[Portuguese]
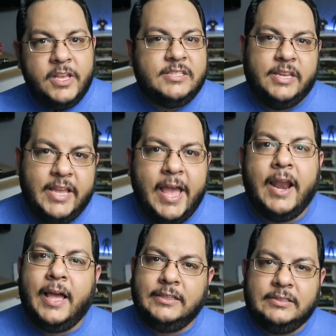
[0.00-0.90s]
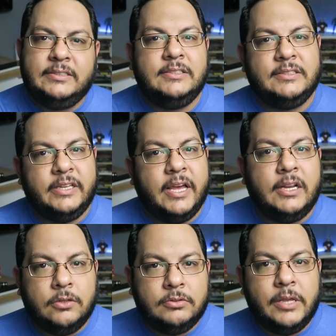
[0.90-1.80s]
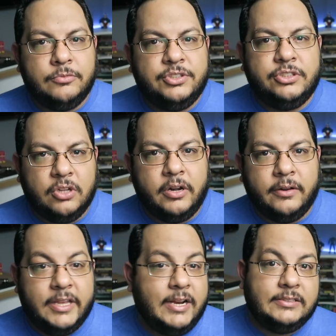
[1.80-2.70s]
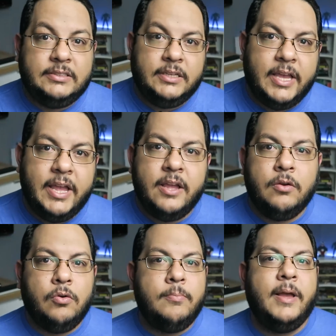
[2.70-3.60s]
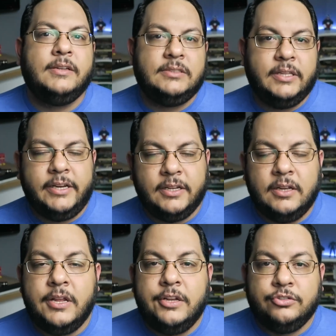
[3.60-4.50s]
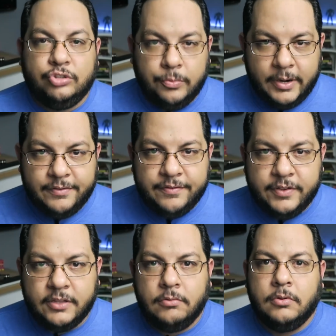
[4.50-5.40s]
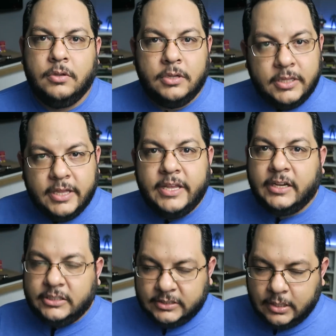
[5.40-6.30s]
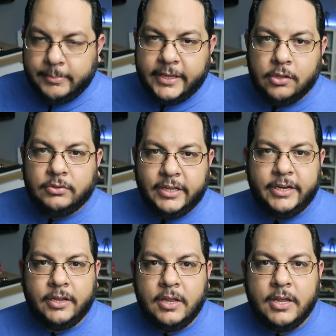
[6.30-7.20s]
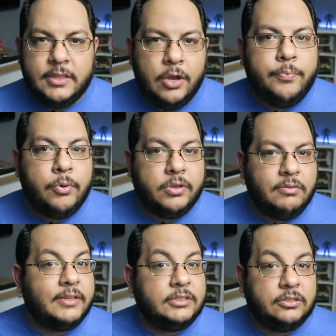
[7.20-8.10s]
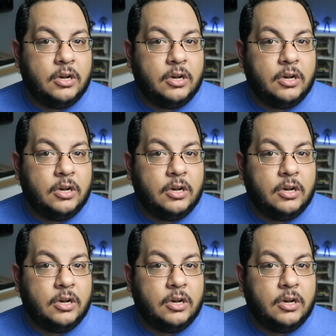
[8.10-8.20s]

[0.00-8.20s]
e sem ela, aí sim, sem ela não temos história. Sem ela sequer o Max teria sobrevivido. E daí a gente também não teria nem um pouquinho dessa